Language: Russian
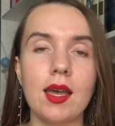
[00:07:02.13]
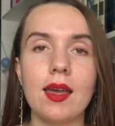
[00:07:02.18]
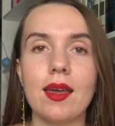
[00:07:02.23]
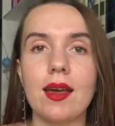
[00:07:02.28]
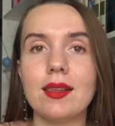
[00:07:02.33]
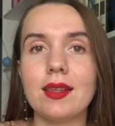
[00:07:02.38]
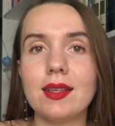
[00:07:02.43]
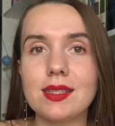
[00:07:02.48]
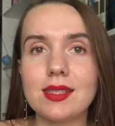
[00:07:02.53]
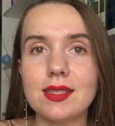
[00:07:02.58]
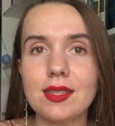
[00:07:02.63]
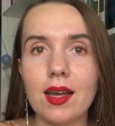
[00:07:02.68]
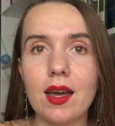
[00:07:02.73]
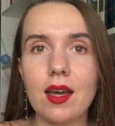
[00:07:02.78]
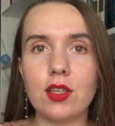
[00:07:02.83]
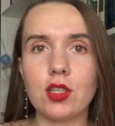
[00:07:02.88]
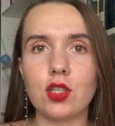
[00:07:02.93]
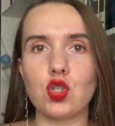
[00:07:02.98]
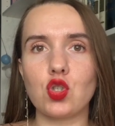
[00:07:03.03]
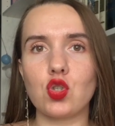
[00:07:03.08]
И она
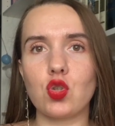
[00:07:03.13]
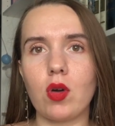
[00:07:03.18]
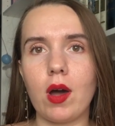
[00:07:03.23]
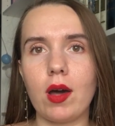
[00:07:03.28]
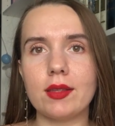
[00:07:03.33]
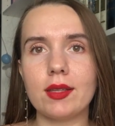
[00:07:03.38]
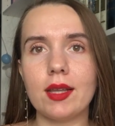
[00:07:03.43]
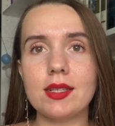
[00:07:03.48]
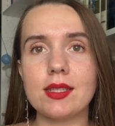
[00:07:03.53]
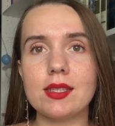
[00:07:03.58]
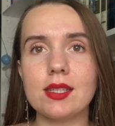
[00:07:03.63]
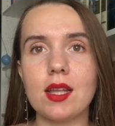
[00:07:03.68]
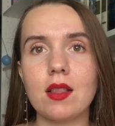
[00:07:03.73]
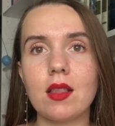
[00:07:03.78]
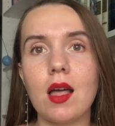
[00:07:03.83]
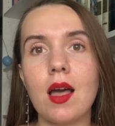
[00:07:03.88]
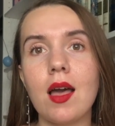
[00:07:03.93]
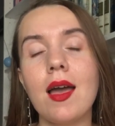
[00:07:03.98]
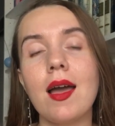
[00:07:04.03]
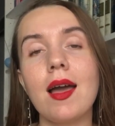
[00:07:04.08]
знает, что она
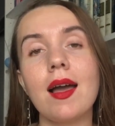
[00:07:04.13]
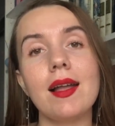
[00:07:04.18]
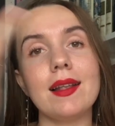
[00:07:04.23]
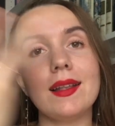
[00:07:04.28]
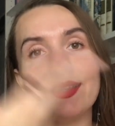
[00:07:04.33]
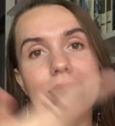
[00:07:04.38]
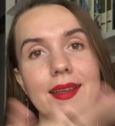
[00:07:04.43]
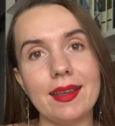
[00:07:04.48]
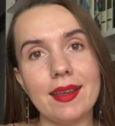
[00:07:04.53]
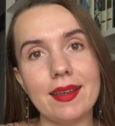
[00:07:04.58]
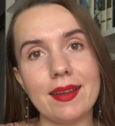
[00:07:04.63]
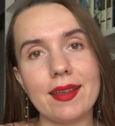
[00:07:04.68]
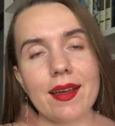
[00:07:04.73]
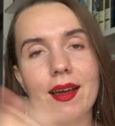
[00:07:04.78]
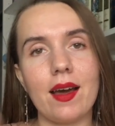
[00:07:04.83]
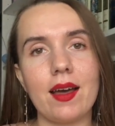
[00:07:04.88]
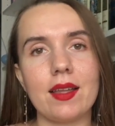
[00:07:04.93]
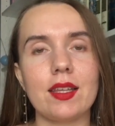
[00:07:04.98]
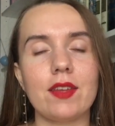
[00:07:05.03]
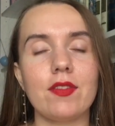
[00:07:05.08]
стала
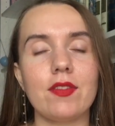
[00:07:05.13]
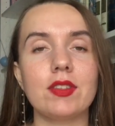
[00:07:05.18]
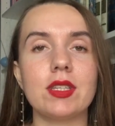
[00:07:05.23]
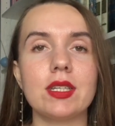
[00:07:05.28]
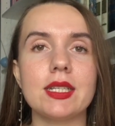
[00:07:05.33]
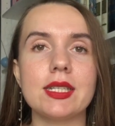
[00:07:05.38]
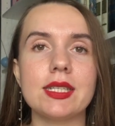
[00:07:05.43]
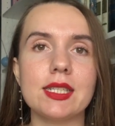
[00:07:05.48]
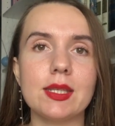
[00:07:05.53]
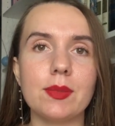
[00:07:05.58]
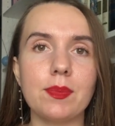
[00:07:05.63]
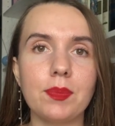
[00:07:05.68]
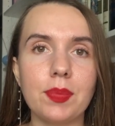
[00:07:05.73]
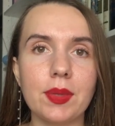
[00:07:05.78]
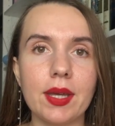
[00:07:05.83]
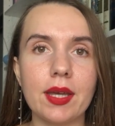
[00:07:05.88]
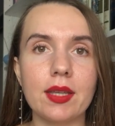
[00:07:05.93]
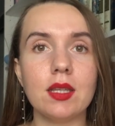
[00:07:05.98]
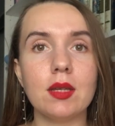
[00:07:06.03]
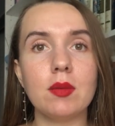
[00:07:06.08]
Лерианой,
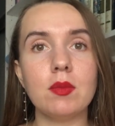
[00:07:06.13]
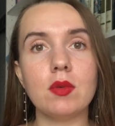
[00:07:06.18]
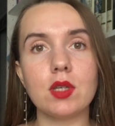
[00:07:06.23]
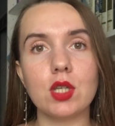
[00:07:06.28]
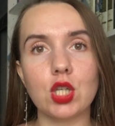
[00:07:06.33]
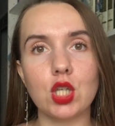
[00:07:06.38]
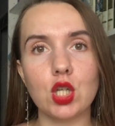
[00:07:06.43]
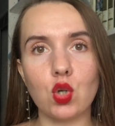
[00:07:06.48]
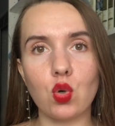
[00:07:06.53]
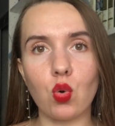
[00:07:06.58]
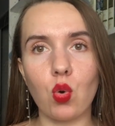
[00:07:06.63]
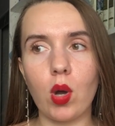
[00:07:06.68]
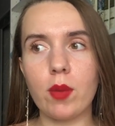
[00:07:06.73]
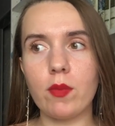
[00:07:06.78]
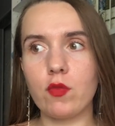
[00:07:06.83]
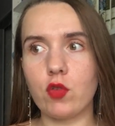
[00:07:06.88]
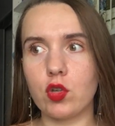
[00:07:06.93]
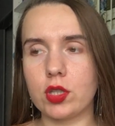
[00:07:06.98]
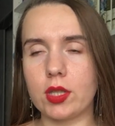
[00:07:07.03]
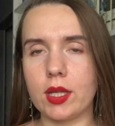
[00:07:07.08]
второстепенным героем
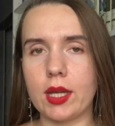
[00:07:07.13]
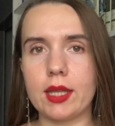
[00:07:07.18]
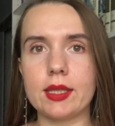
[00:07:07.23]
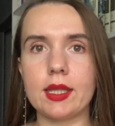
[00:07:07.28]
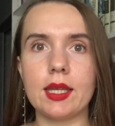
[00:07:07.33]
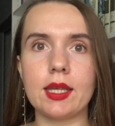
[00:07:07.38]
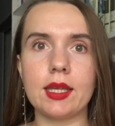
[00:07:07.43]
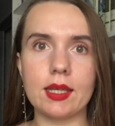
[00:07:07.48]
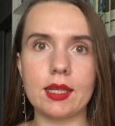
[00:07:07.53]
вот этой